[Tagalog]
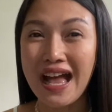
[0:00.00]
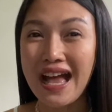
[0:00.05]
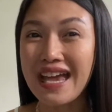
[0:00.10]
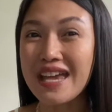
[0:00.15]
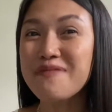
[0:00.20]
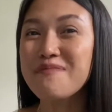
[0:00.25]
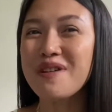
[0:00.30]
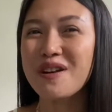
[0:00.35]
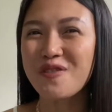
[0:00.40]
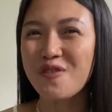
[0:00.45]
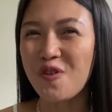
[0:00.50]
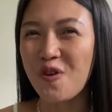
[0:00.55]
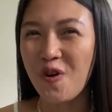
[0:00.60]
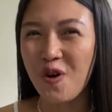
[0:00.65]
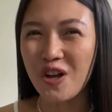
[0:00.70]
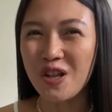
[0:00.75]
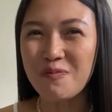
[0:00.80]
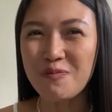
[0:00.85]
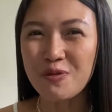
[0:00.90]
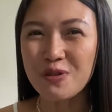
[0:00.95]
ay
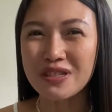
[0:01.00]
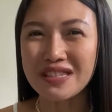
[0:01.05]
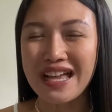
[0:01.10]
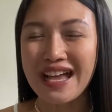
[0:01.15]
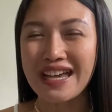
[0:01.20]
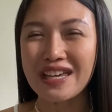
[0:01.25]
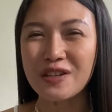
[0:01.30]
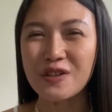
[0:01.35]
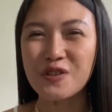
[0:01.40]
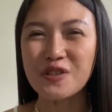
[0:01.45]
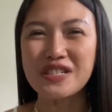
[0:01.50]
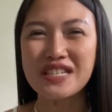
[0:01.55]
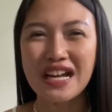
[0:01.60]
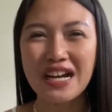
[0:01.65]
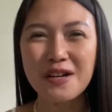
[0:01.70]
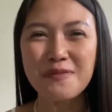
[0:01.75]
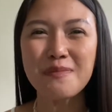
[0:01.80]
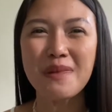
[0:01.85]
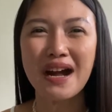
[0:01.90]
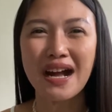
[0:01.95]
mag-haul po tayo
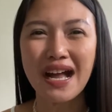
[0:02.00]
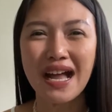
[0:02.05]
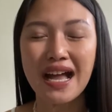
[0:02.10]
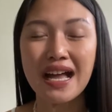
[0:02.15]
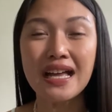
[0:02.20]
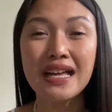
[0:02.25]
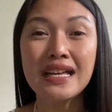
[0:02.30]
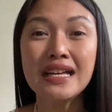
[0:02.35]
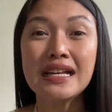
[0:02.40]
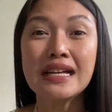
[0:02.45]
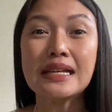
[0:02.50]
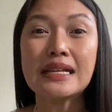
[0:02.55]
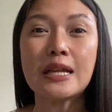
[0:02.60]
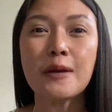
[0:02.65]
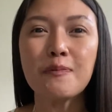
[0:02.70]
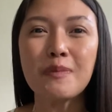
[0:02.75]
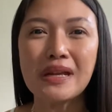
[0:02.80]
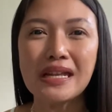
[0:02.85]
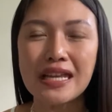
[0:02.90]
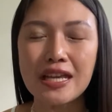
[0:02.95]
ng mga
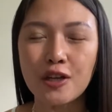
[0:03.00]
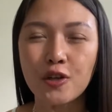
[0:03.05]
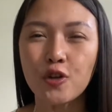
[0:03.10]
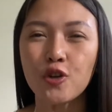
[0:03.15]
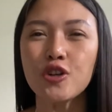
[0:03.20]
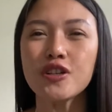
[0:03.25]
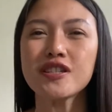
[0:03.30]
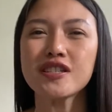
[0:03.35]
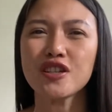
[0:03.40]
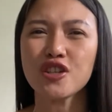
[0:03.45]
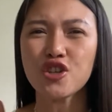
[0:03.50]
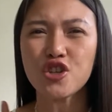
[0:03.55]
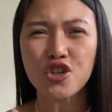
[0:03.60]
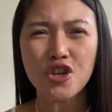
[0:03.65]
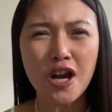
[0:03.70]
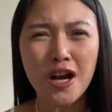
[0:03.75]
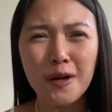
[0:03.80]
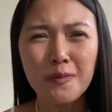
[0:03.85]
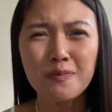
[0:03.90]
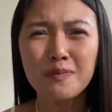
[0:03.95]
nabili ko sa
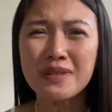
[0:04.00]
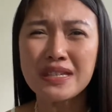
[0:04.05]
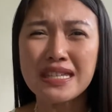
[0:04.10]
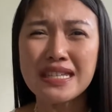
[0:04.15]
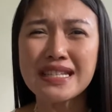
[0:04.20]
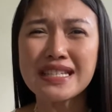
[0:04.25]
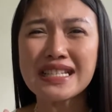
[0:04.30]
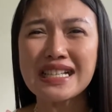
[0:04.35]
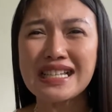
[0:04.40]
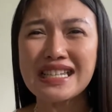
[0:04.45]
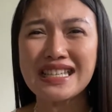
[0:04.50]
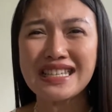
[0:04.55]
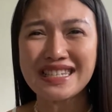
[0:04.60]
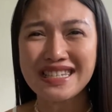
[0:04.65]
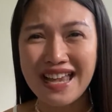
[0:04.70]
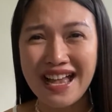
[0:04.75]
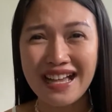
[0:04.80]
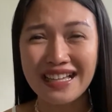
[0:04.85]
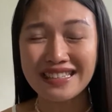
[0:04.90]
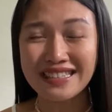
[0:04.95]
Shopee, sa
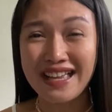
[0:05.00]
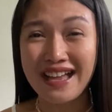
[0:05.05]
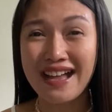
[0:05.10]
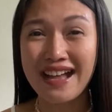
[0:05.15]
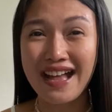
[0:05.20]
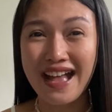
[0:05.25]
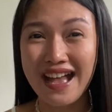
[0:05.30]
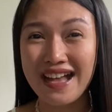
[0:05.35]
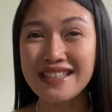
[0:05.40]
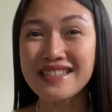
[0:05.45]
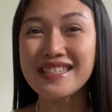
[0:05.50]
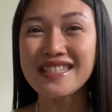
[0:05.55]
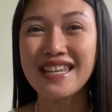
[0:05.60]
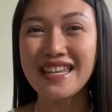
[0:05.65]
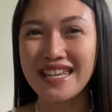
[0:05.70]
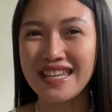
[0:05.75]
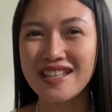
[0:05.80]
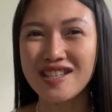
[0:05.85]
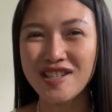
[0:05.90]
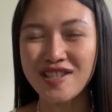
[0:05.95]
Lazada at sa
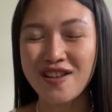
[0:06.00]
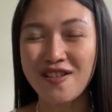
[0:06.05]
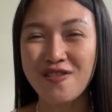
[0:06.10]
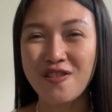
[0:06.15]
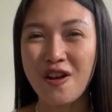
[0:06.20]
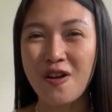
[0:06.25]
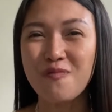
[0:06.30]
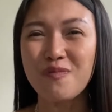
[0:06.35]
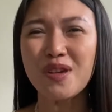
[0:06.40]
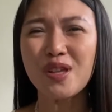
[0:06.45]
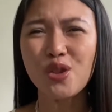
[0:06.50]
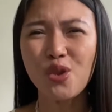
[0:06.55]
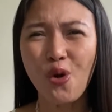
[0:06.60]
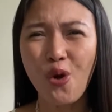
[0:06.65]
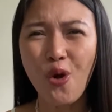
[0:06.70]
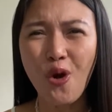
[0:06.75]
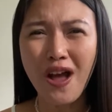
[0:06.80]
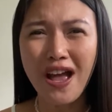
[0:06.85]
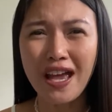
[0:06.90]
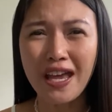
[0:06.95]
Instagram.
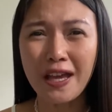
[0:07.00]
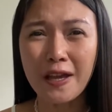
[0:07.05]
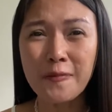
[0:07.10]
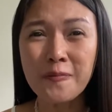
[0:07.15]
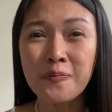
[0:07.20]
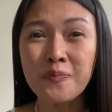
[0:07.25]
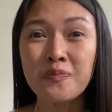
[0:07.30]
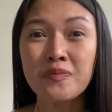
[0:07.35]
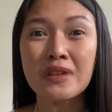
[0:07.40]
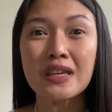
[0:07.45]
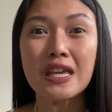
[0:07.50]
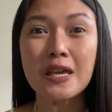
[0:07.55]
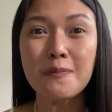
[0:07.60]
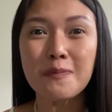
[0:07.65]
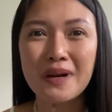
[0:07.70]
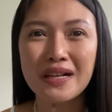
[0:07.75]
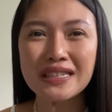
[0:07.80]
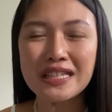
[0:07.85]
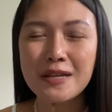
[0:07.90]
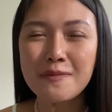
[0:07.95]
Ito ay
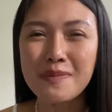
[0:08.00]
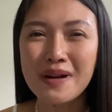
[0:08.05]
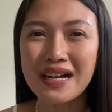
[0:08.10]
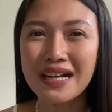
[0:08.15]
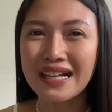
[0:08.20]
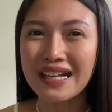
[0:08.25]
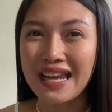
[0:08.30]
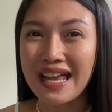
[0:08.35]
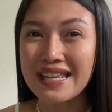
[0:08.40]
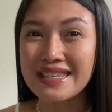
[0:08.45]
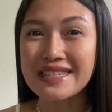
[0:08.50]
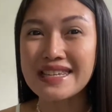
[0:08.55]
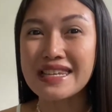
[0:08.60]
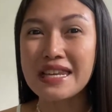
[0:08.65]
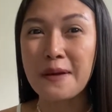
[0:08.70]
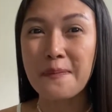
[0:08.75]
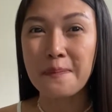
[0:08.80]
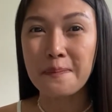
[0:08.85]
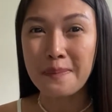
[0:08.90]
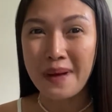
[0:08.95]
iba't ibang klase
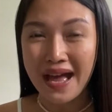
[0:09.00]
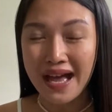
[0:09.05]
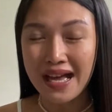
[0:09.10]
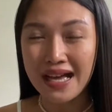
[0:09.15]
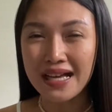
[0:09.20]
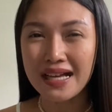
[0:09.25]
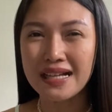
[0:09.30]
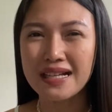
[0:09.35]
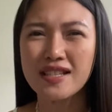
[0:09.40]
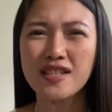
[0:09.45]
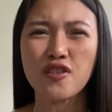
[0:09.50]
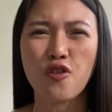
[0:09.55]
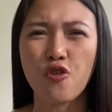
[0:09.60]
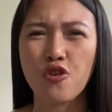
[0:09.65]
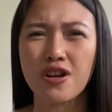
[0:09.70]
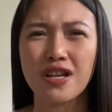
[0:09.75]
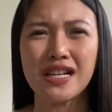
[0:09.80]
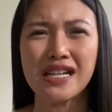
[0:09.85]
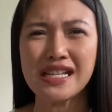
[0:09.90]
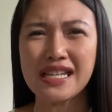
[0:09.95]
ng bags,
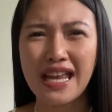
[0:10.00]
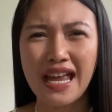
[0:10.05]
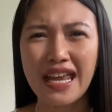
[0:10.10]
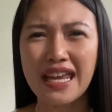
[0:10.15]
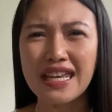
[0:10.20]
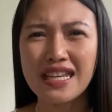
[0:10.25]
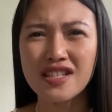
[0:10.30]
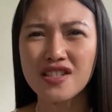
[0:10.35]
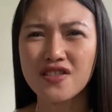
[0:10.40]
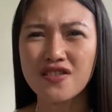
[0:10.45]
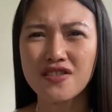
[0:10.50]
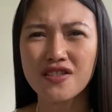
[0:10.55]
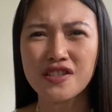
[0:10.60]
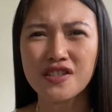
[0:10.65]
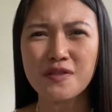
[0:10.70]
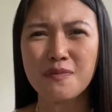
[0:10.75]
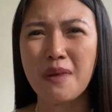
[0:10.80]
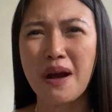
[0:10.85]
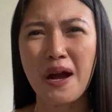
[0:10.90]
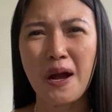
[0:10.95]

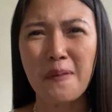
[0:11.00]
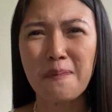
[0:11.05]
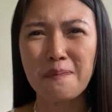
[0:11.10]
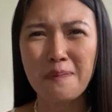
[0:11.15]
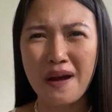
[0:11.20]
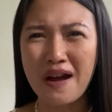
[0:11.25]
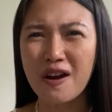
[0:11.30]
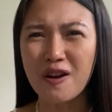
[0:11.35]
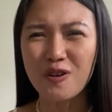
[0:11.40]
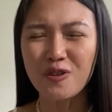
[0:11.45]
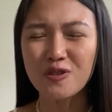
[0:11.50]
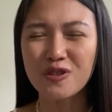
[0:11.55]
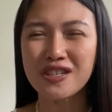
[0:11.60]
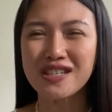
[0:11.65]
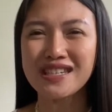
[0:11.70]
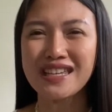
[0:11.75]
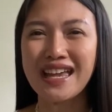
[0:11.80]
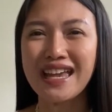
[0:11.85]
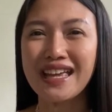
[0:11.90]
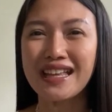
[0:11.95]
organizers, mga
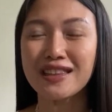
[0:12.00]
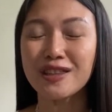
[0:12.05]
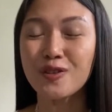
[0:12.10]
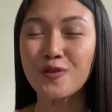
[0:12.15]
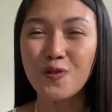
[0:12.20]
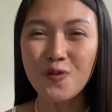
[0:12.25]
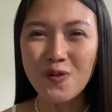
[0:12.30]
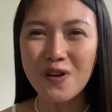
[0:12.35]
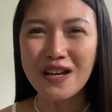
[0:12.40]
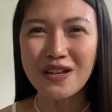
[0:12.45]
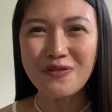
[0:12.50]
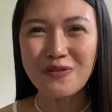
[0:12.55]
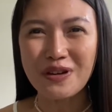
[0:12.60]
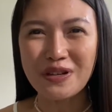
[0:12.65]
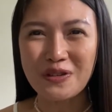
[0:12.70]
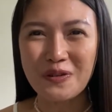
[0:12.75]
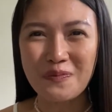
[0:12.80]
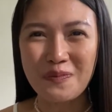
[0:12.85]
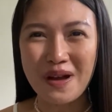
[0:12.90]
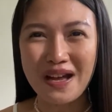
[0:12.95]
pouch and kung
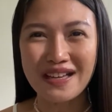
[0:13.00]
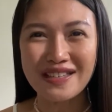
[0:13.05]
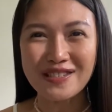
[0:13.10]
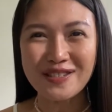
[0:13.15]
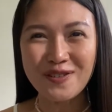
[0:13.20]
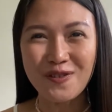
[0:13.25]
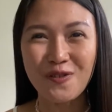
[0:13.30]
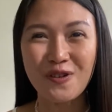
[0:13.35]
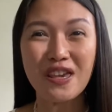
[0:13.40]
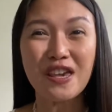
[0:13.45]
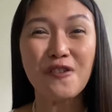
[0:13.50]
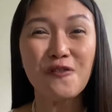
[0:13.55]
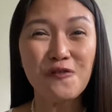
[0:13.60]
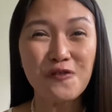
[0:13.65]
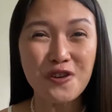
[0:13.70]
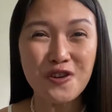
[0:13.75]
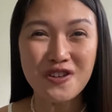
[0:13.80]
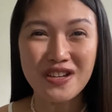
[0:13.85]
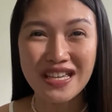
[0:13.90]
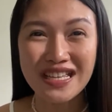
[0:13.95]
ano-ano pa. So if
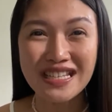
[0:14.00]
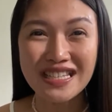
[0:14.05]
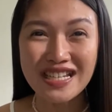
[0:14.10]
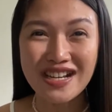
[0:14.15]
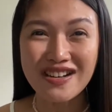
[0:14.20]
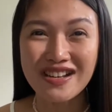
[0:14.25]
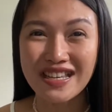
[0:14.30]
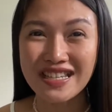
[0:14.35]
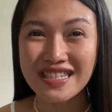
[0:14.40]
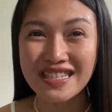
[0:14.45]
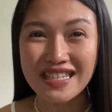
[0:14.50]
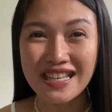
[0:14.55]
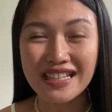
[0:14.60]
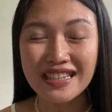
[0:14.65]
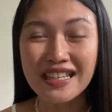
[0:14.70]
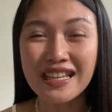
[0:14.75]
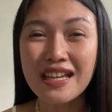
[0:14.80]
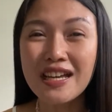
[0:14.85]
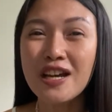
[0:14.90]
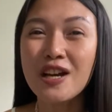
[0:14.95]
you're interested
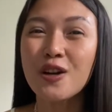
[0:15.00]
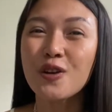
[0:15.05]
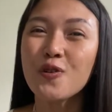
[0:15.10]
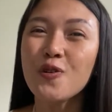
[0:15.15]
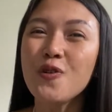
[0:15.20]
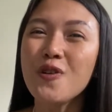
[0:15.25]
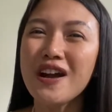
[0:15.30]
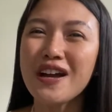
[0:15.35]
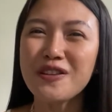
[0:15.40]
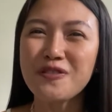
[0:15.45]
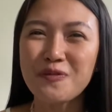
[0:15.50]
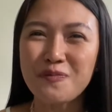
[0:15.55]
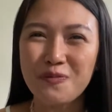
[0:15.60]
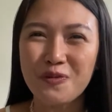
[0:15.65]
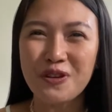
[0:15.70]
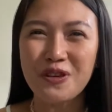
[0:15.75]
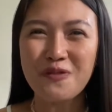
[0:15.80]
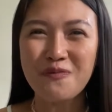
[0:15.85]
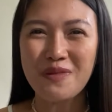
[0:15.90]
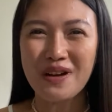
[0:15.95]
kung ano
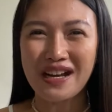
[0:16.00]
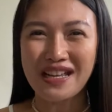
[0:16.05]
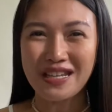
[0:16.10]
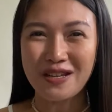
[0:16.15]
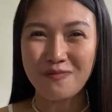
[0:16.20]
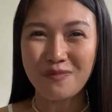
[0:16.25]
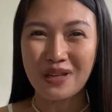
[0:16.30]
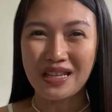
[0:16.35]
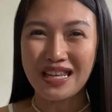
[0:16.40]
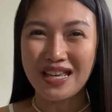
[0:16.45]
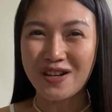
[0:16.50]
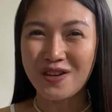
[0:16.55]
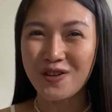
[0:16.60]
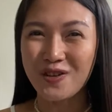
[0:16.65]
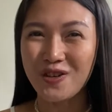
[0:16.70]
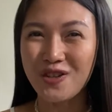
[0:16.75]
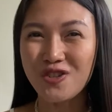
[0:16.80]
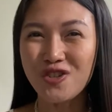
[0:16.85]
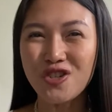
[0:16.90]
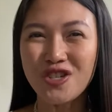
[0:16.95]
po yung mga nabili
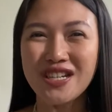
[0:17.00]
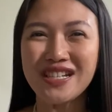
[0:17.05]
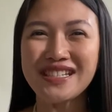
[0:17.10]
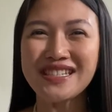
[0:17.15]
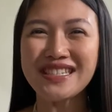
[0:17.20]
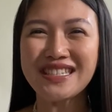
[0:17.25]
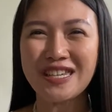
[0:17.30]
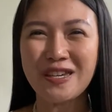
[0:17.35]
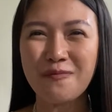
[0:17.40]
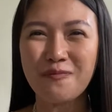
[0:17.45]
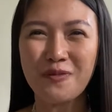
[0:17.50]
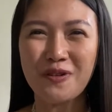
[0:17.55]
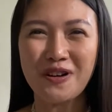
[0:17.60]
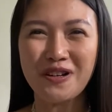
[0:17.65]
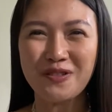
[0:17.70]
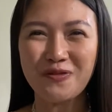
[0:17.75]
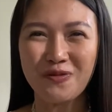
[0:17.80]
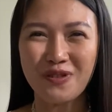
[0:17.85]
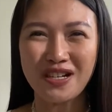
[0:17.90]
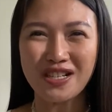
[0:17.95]
ko, just keep
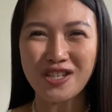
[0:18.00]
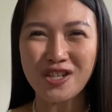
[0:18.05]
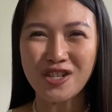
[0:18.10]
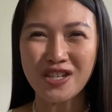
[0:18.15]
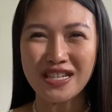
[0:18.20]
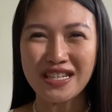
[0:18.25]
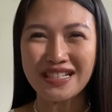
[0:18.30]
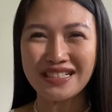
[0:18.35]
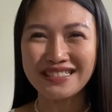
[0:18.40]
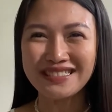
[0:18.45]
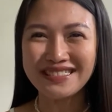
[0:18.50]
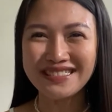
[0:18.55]
on watching.